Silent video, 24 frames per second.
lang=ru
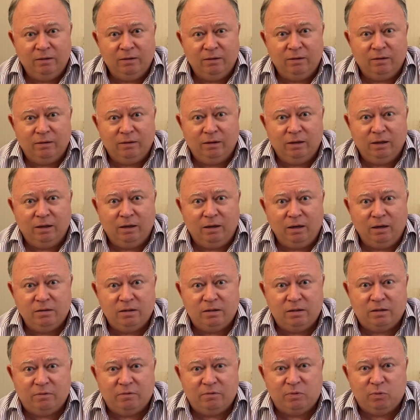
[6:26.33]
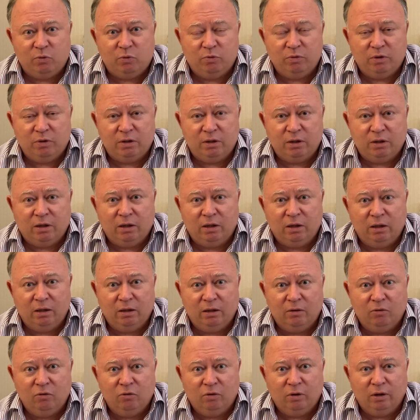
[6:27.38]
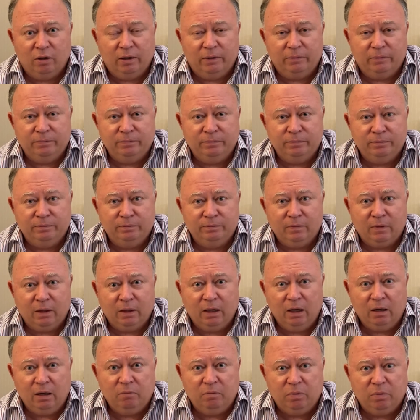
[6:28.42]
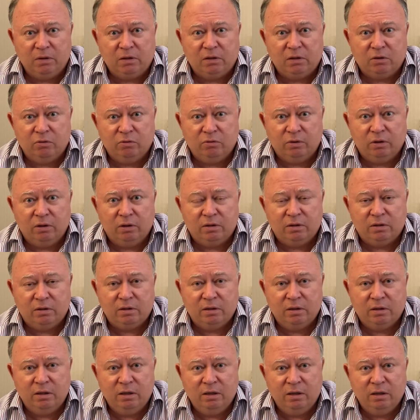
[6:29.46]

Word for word: Да, как здесь не вспомнить Николая Гоголя как поссорились